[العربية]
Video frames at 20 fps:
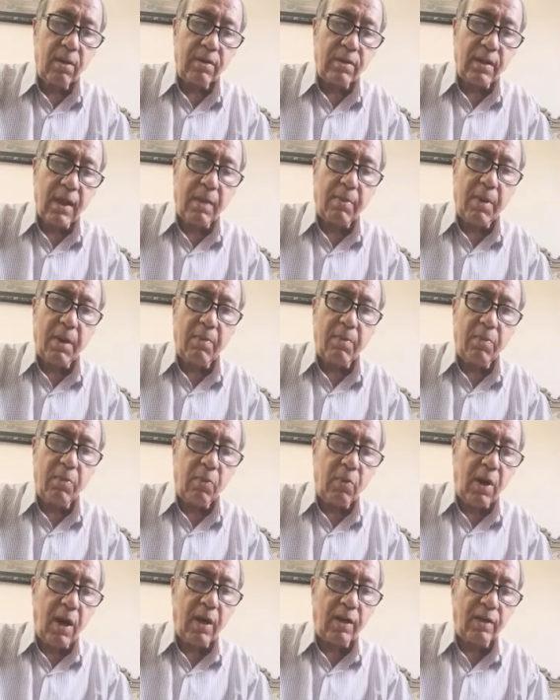سبب
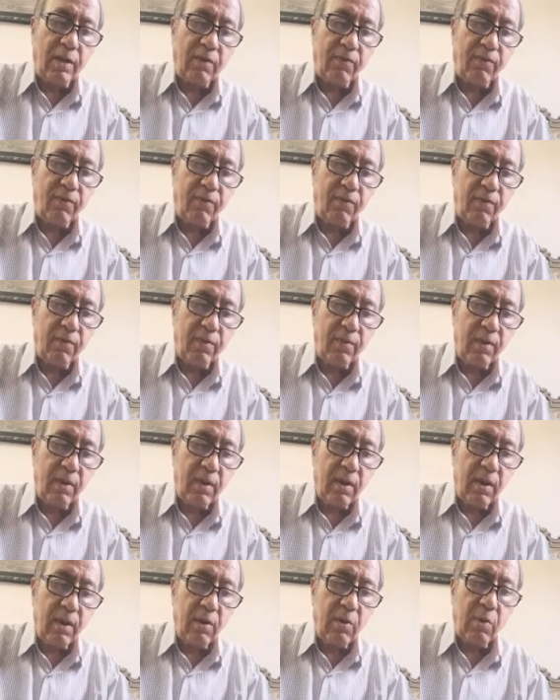وهدف
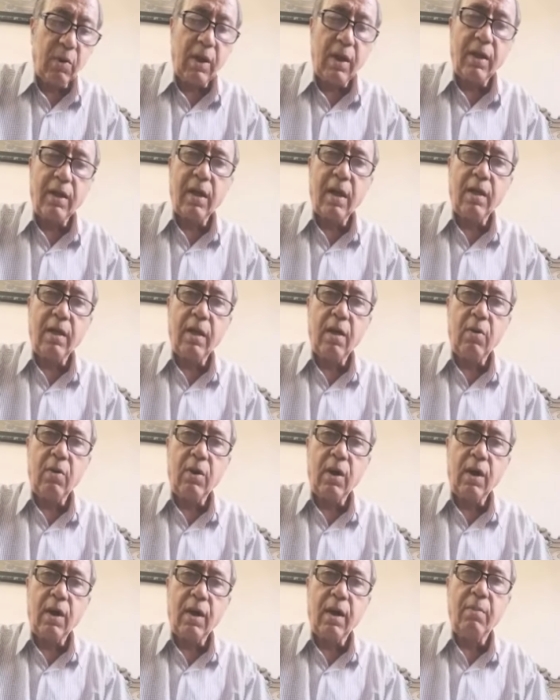ولدينا
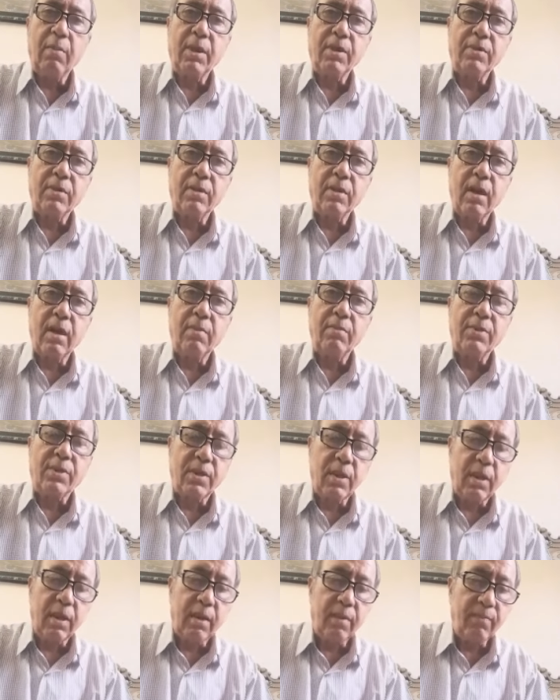هنا خمس
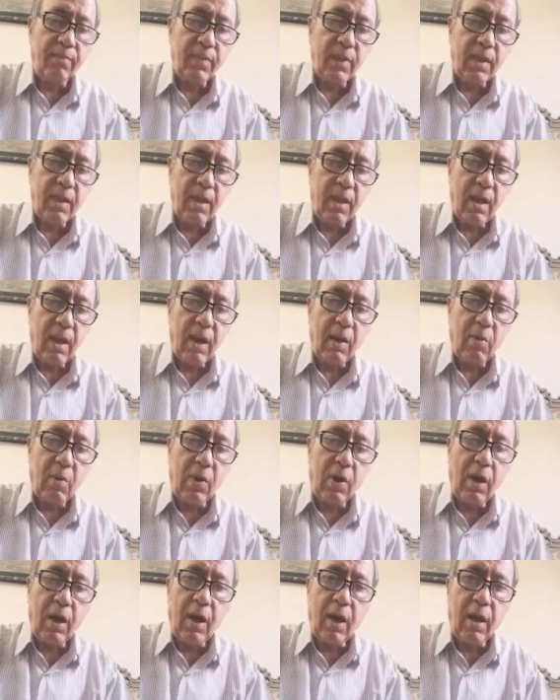أمثلة
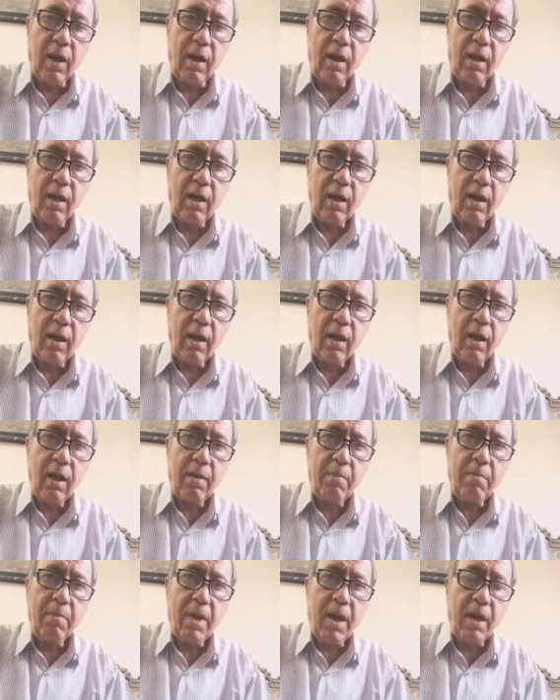أولها
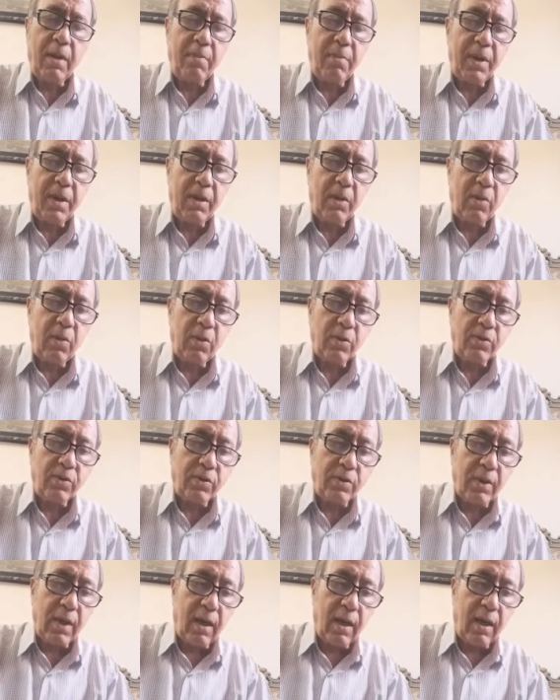مهبل
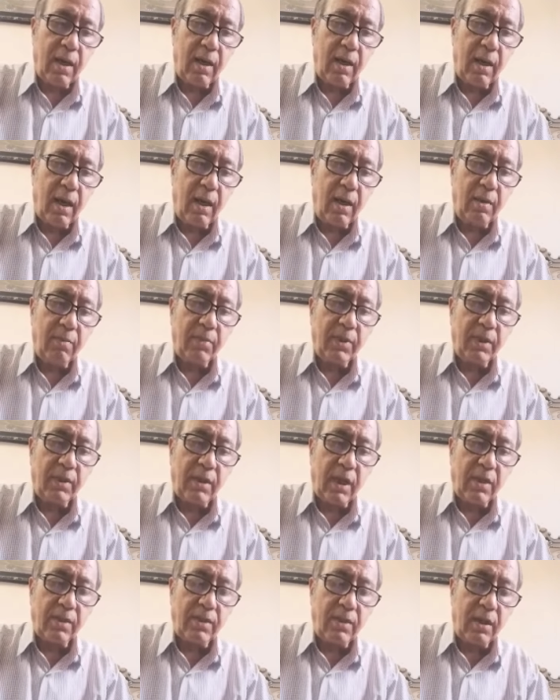الأنثى حمض
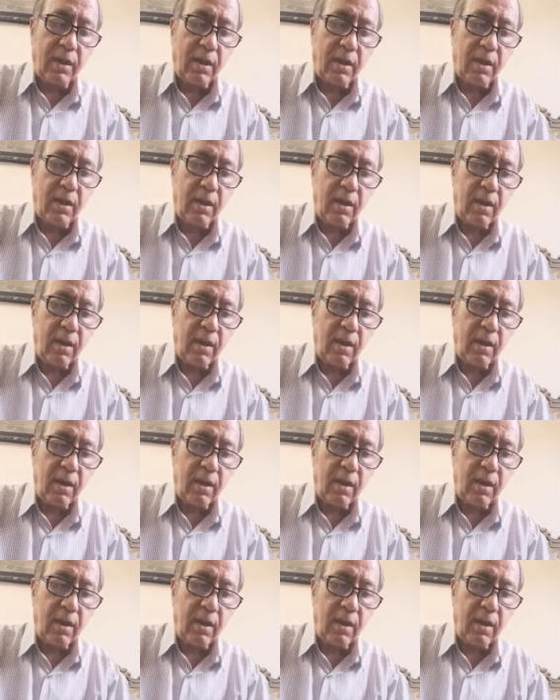التأثير